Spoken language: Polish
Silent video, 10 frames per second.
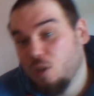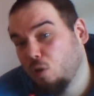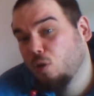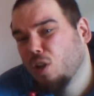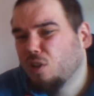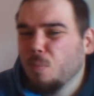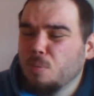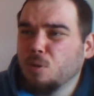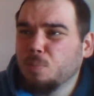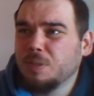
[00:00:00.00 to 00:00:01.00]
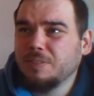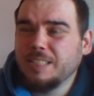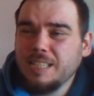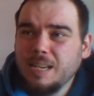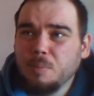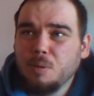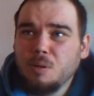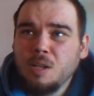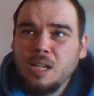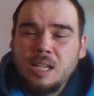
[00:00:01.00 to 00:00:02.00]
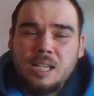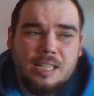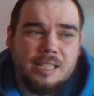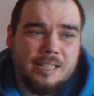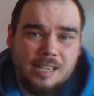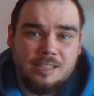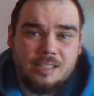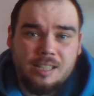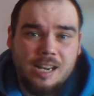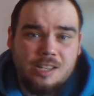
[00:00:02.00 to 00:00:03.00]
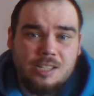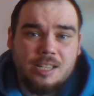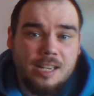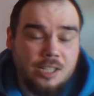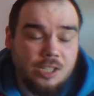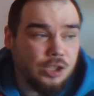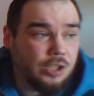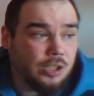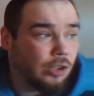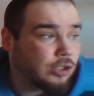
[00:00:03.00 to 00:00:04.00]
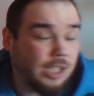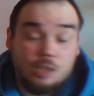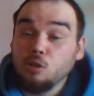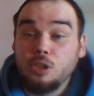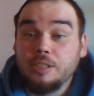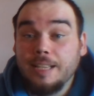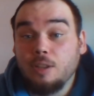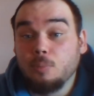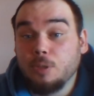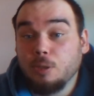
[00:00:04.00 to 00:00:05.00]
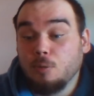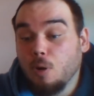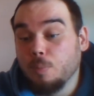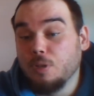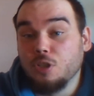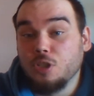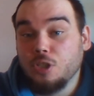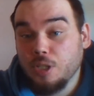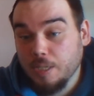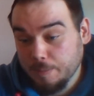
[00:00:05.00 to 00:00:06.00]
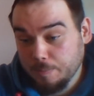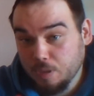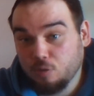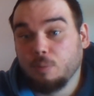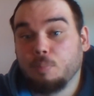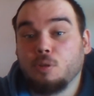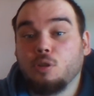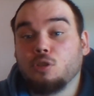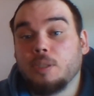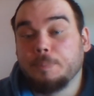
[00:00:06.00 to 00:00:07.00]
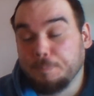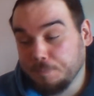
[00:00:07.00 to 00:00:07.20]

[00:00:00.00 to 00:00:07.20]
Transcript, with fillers: No, to było do przewidzenia, bo E, każdy traci tak i ostatnio Nintendo musiało obniżyć swoje prognozy